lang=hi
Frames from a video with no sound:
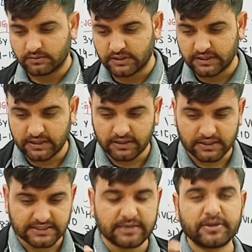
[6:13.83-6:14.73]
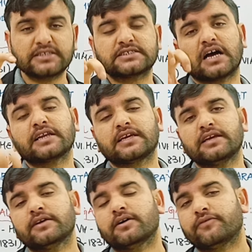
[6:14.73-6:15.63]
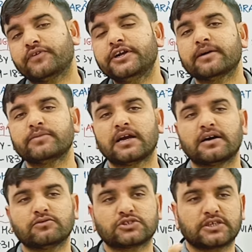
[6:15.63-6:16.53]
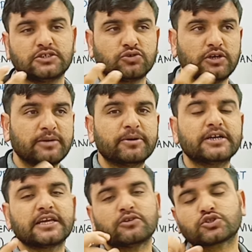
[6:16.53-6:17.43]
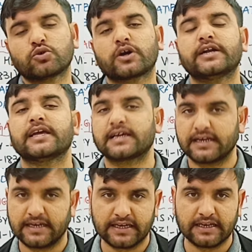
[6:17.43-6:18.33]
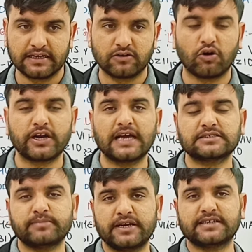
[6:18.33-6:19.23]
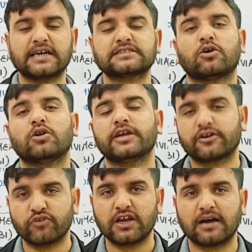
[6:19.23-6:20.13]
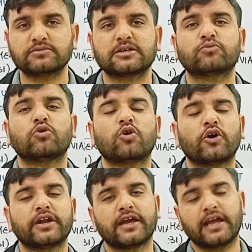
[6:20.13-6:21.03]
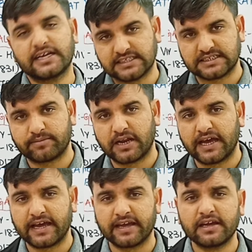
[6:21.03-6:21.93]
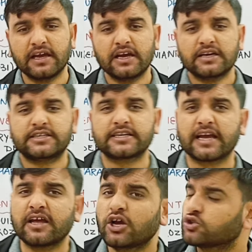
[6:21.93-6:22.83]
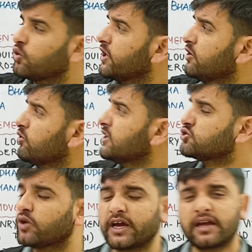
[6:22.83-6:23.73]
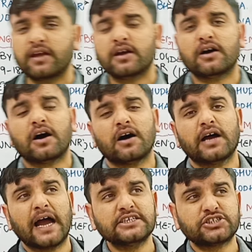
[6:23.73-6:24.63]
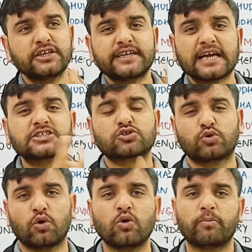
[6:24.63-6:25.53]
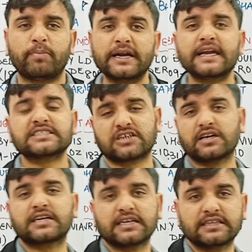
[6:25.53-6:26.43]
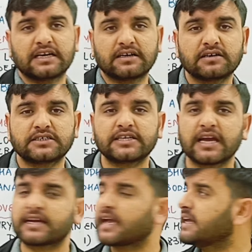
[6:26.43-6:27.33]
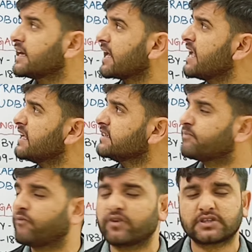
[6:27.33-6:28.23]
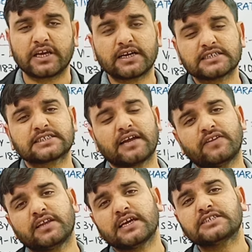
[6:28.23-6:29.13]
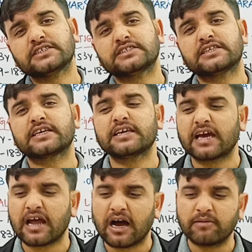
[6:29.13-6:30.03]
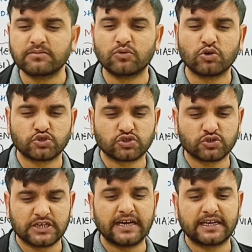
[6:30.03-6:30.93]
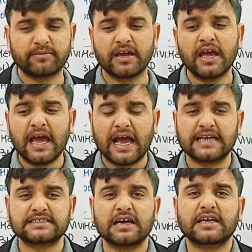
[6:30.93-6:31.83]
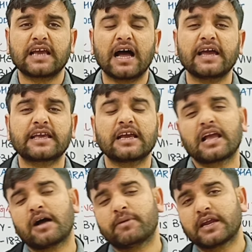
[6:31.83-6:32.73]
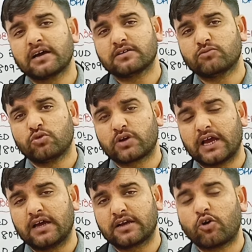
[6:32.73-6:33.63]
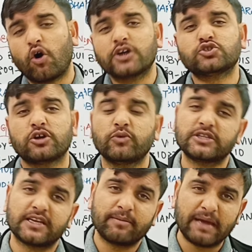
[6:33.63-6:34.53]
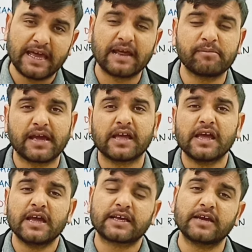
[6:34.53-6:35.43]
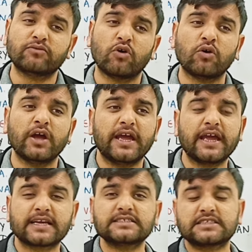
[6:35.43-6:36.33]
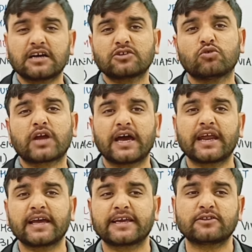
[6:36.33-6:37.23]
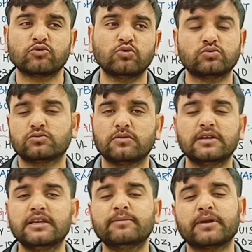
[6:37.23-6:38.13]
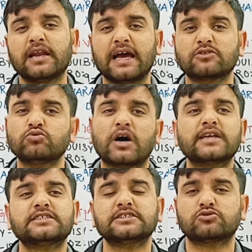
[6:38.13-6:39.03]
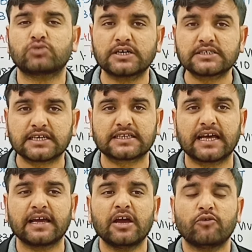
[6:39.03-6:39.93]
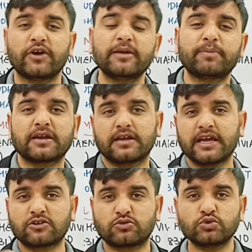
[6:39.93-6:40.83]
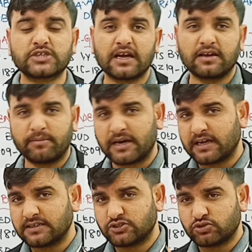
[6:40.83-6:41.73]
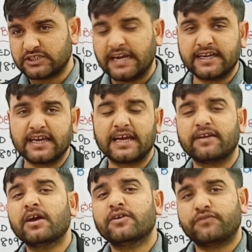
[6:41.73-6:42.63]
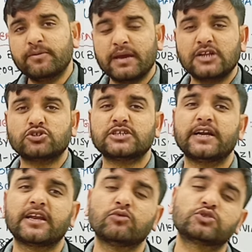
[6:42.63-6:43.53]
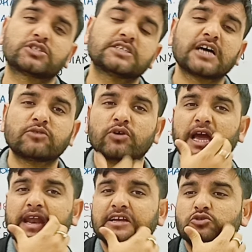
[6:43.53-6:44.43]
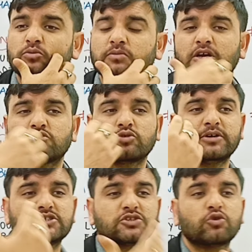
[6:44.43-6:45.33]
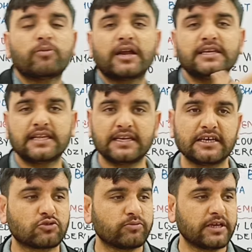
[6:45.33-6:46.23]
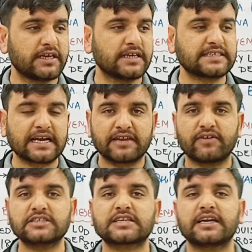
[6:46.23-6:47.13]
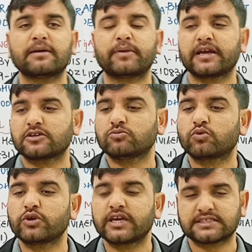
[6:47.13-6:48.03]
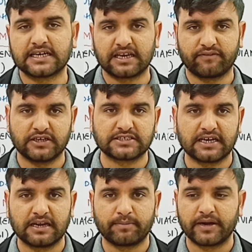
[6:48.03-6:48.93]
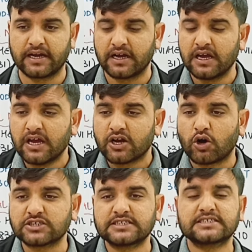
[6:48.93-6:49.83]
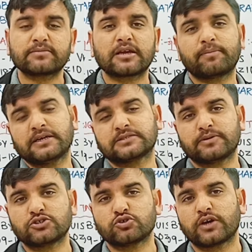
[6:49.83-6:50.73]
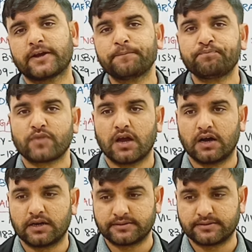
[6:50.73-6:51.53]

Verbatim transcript: इन, किसी भी इंसान की फ्रीडम या उसकी जो लिबर्टी है उसको कर्टेल करने के लिए गॉड हैज़ मेड अस ऑल इक्वल हम सबको गॉड ने एक जैसा बनाया है ठीक है तो इन्होंने जो है एनिशन टेक्स्ट को पढ़ना स्टार्ट कर दिया ठीक है कहीं ना कहीं इन थिंकर्स के अंदर ये चीज़ थी कि यार हम लोग जो सोसाइटी में ऐसा क्या है कि क्या हमारा वो गॉड जो है वो इतना बहरहम है कि वो एक इंसान को कह रहा है कि तू लिबरल है तू हर चीज़ तू कर सकता है वहीं पर एक दूसरा हमारा जो जेंडर है फीमेल जो जेंडर है उसके साथ वो कह रहा है कि तुम तुम्हें जी कुर्बानी देनी है तुम्हें ये सेक्रीफाइस करना पड़ेगा तुमको ये सेक्रीफाइस करना पड़ेगा कॉस्टिज्म के बेस पर जो है आ,